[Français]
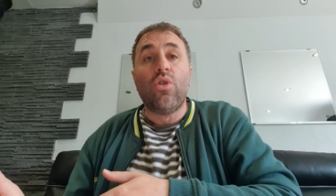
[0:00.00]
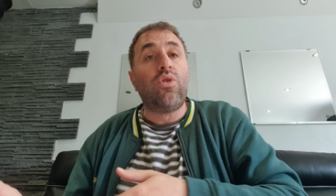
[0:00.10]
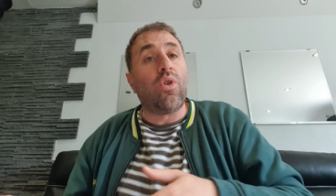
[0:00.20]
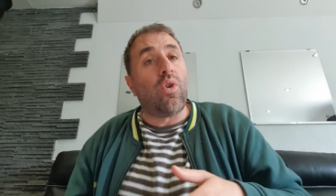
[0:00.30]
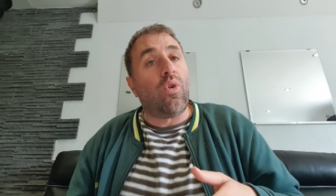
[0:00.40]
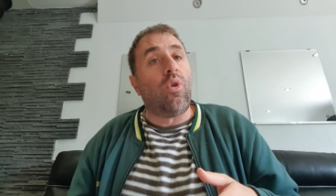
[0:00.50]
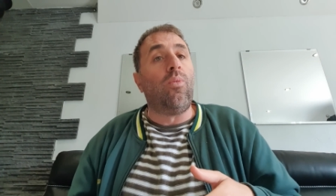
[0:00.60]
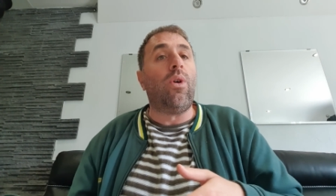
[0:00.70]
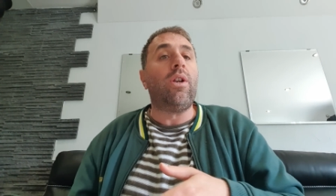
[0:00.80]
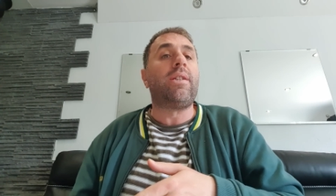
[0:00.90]
durant au
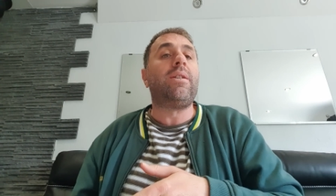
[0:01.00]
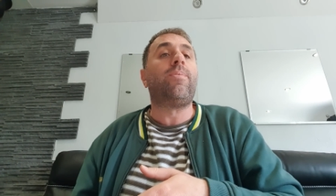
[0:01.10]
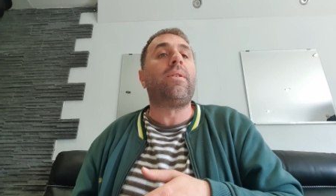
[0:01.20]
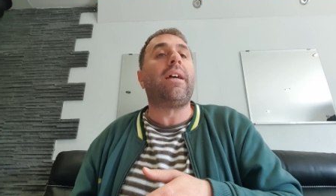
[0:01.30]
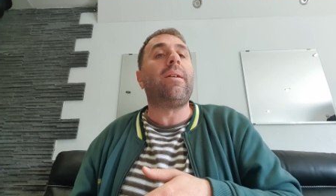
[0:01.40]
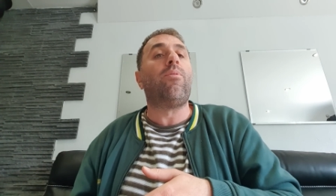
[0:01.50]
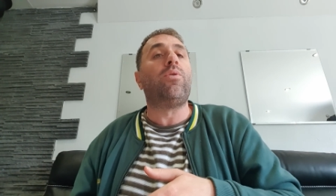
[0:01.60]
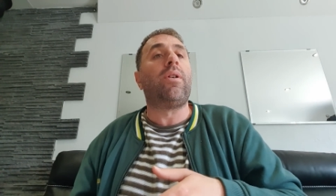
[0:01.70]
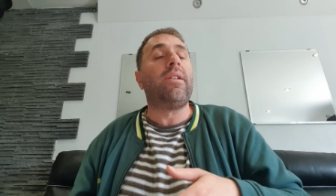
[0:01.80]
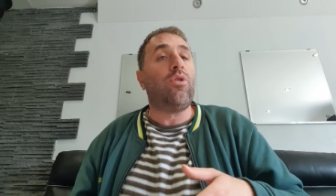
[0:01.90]
moins les six derniers mois
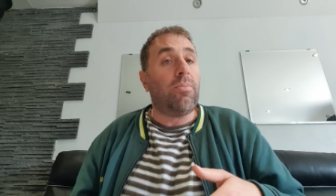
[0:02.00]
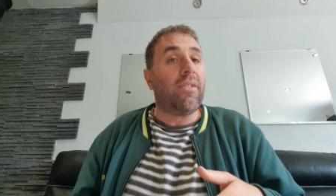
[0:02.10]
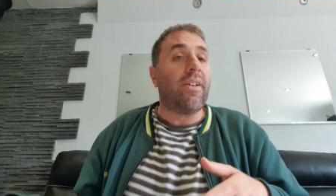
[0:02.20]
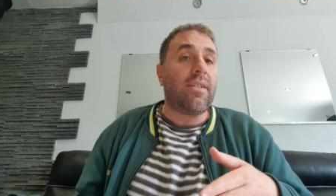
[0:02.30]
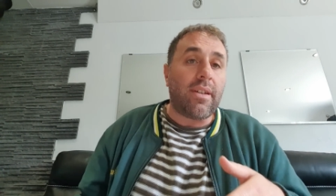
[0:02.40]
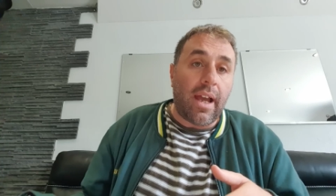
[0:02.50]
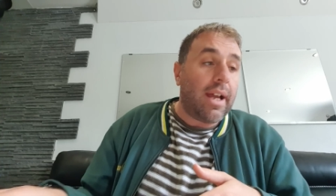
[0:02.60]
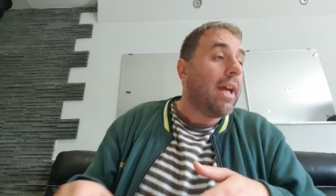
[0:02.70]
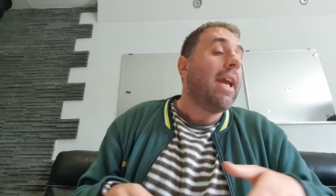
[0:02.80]
de l'année 2021